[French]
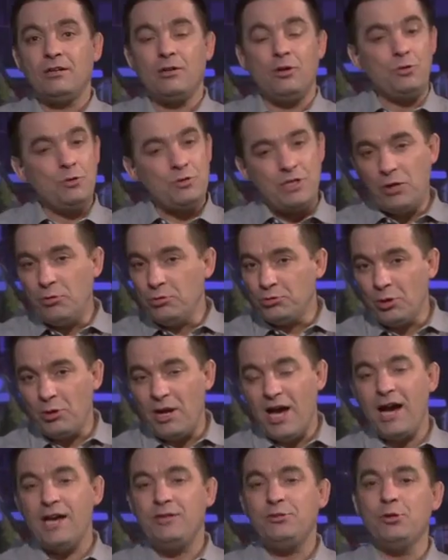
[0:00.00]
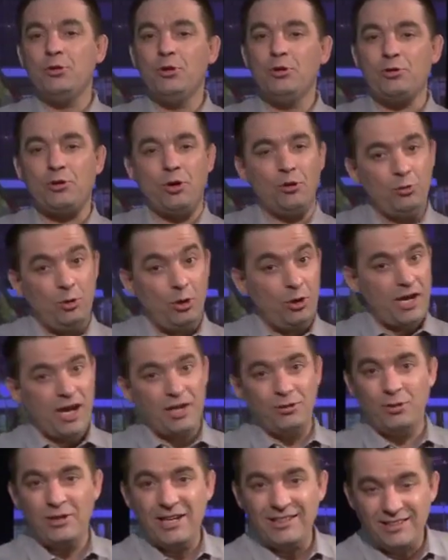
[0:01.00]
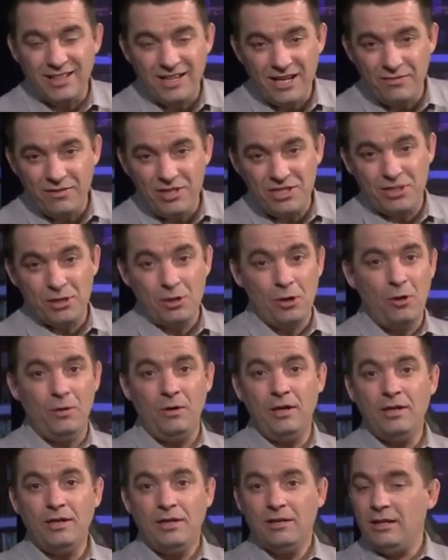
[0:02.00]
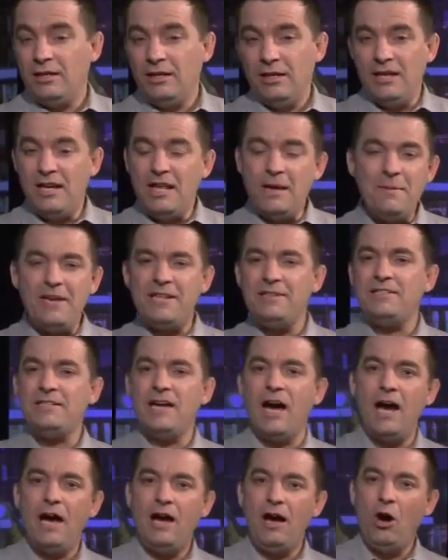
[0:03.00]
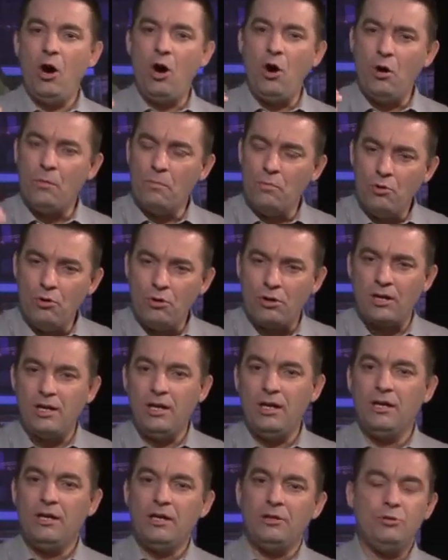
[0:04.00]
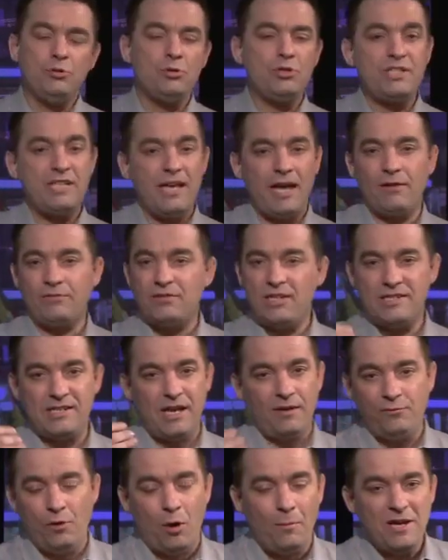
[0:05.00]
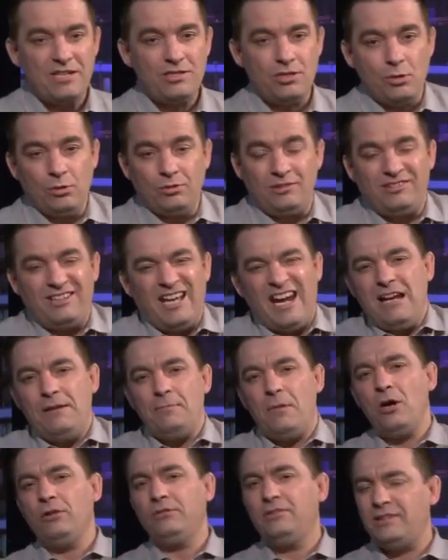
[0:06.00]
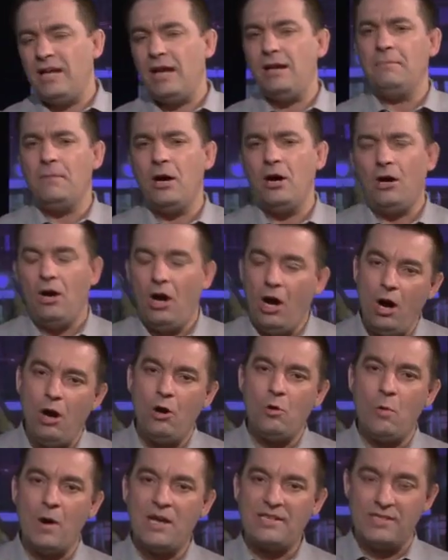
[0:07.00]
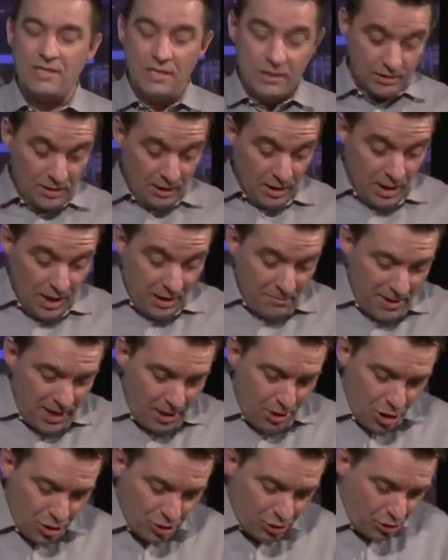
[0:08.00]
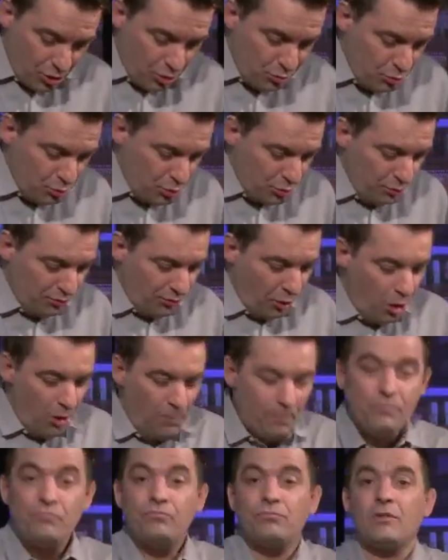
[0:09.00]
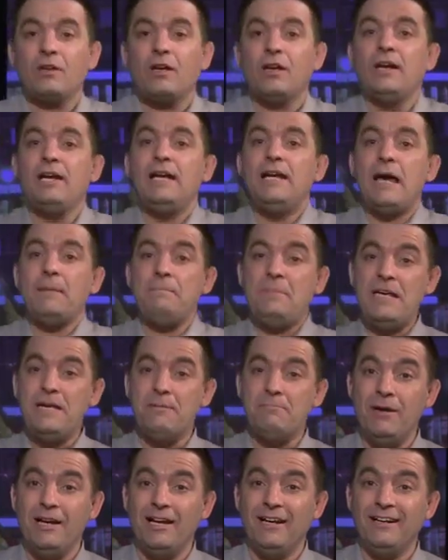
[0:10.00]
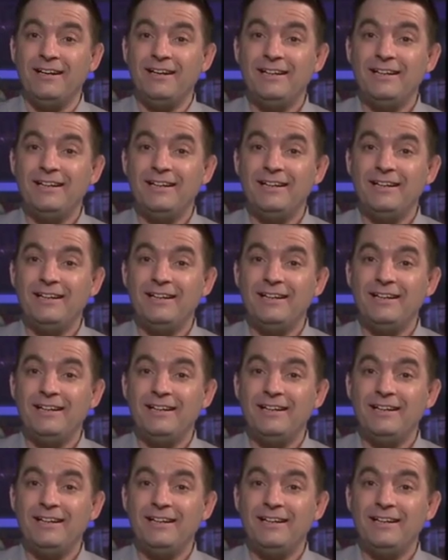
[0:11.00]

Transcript: Quand nous écoutons la radio, quand nous regardons la télévision, les médias en boucle nous servent des informations tellement, tellement angoissantes. Mais lorsque nous ouvrons la Bible,